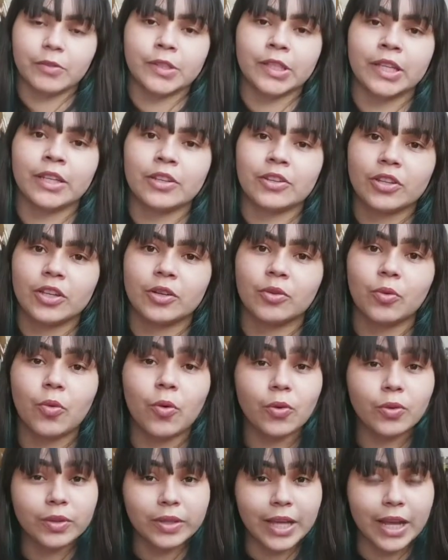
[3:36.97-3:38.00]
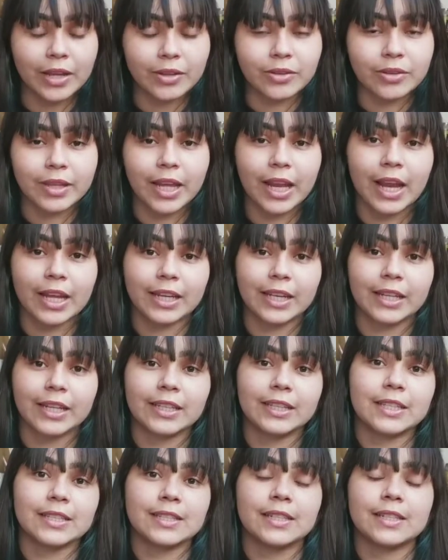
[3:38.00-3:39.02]
eu vou estar tá deixando o contato dela aqui
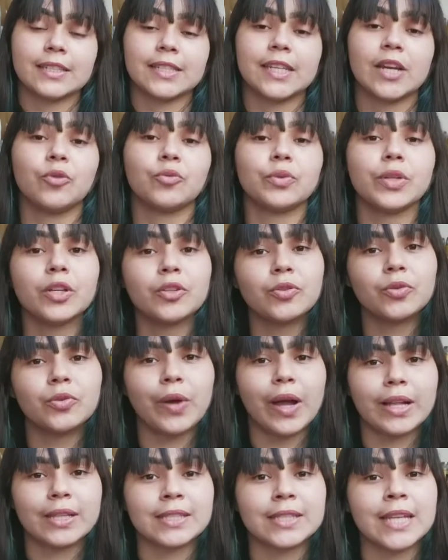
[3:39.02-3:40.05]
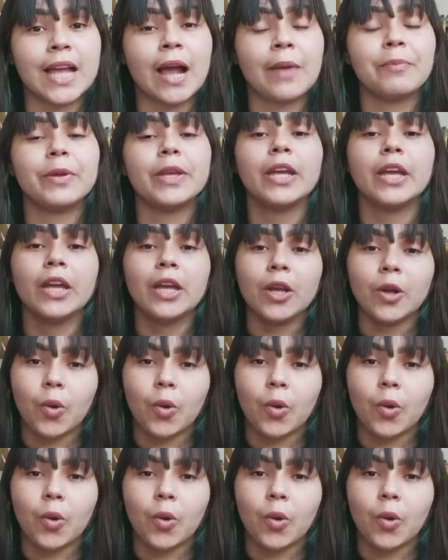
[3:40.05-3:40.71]
na descrição, tanto do WhatsApp